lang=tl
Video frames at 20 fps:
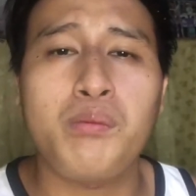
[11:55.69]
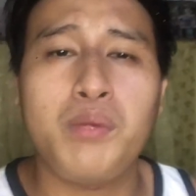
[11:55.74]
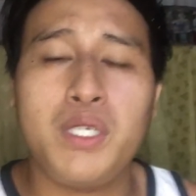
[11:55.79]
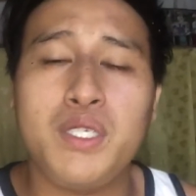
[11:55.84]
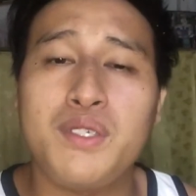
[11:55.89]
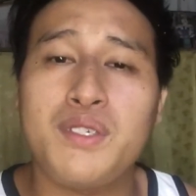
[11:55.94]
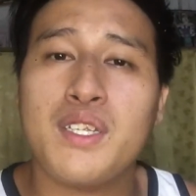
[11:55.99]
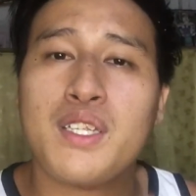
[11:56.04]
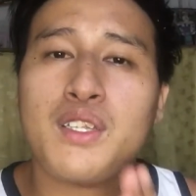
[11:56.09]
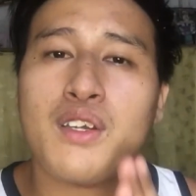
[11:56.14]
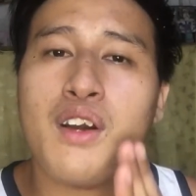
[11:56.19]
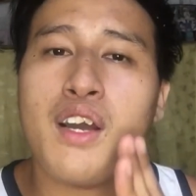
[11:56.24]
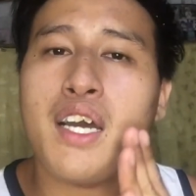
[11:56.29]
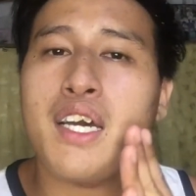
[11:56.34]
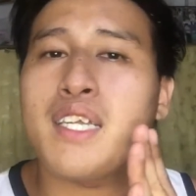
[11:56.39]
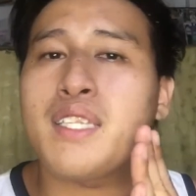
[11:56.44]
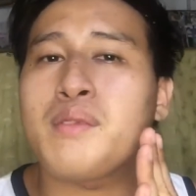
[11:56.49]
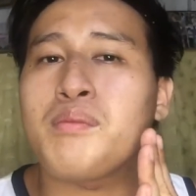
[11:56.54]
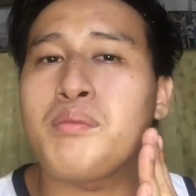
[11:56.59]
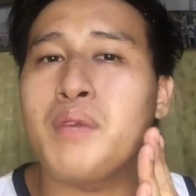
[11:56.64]
video na to
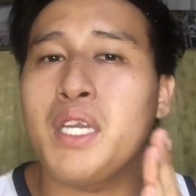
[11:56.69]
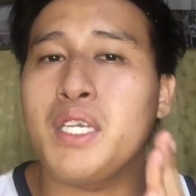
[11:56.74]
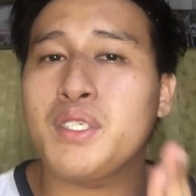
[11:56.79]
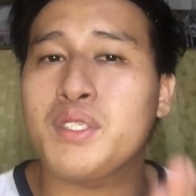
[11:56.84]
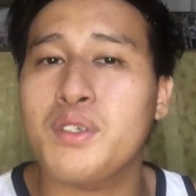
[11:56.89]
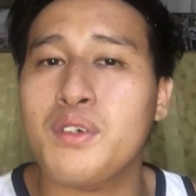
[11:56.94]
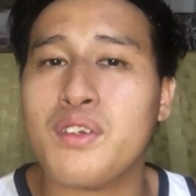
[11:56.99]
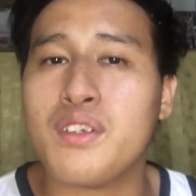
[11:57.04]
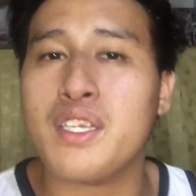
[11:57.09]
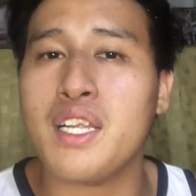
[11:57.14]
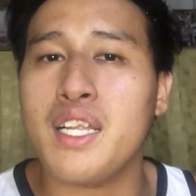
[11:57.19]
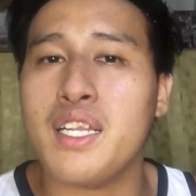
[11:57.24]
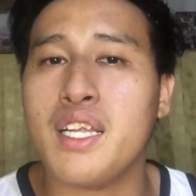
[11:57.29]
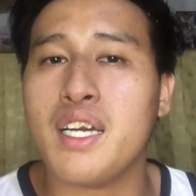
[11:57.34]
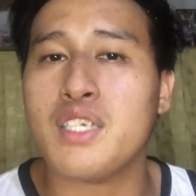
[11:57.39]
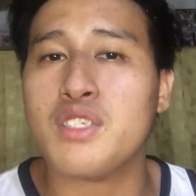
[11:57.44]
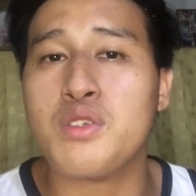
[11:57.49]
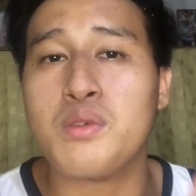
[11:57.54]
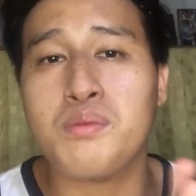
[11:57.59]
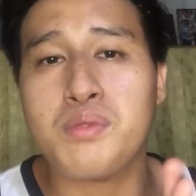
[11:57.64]
at make sure na
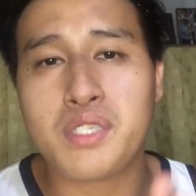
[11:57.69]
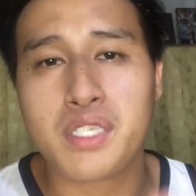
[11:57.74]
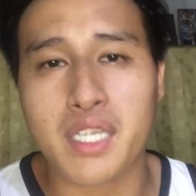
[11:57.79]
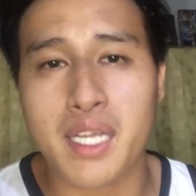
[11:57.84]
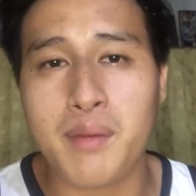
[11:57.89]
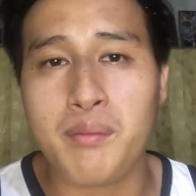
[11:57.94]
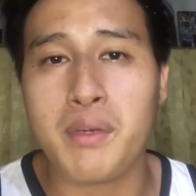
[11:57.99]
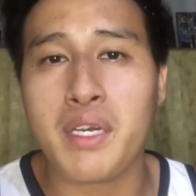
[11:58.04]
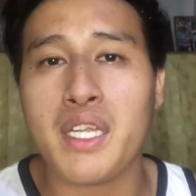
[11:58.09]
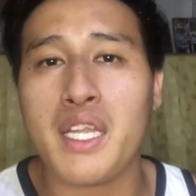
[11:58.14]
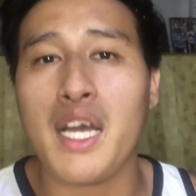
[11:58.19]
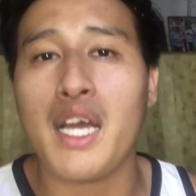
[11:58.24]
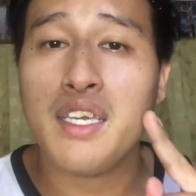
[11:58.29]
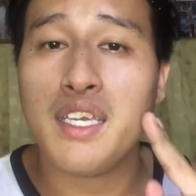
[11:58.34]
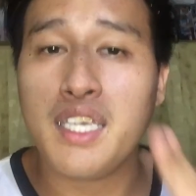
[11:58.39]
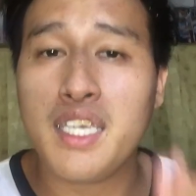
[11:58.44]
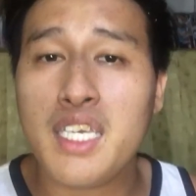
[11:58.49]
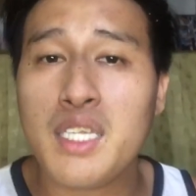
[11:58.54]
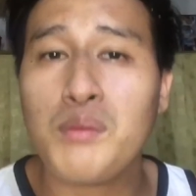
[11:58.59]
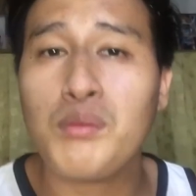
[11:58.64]
nakasubscribe ka na,
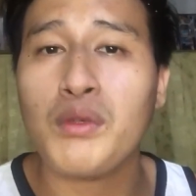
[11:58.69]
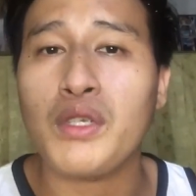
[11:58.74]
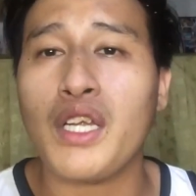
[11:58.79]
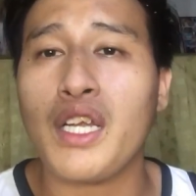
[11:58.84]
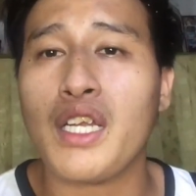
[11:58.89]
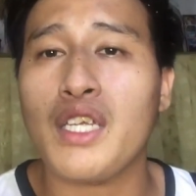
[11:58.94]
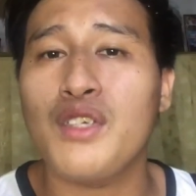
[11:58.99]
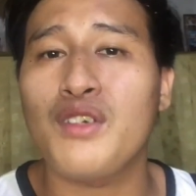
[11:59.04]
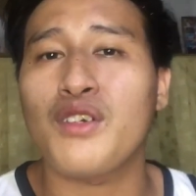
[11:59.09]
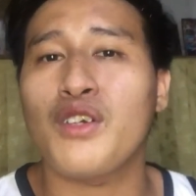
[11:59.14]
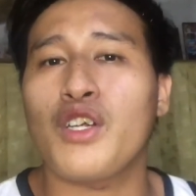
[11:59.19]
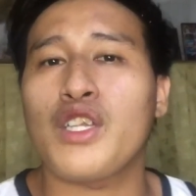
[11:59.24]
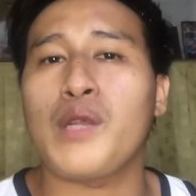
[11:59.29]
i-hit mo na rin yung